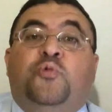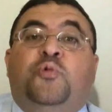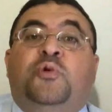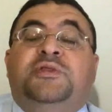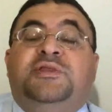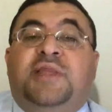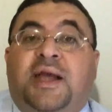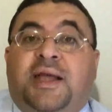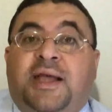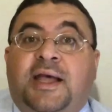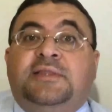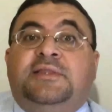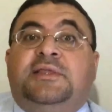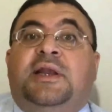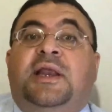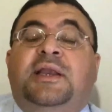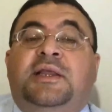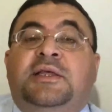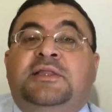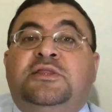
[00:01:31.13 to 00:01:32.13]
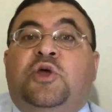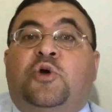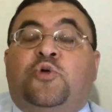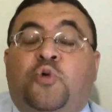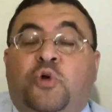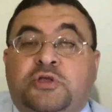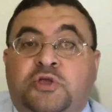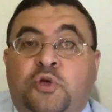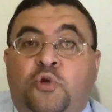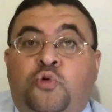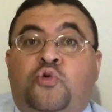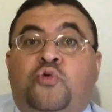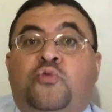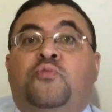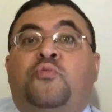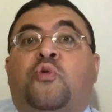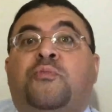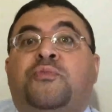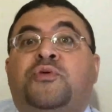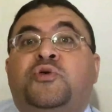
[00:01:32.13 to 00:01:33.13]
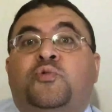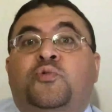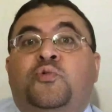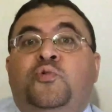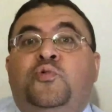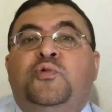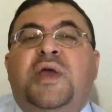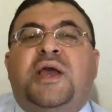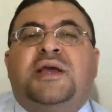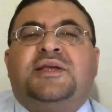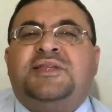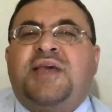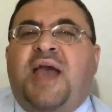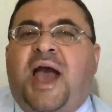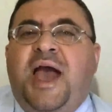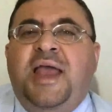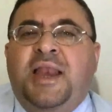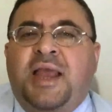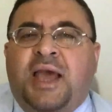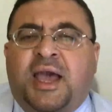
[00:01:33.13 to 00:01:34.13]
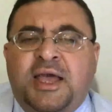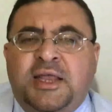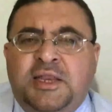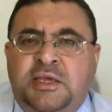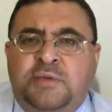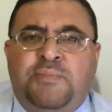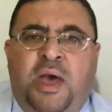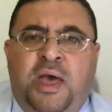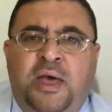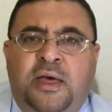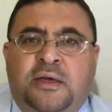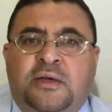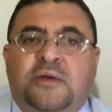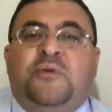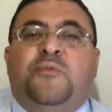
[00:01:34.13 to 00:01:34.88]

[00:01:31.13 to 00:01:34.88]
والدكاتره اللي انت رحت لهم وبيقولوا لك دي حاله غريبه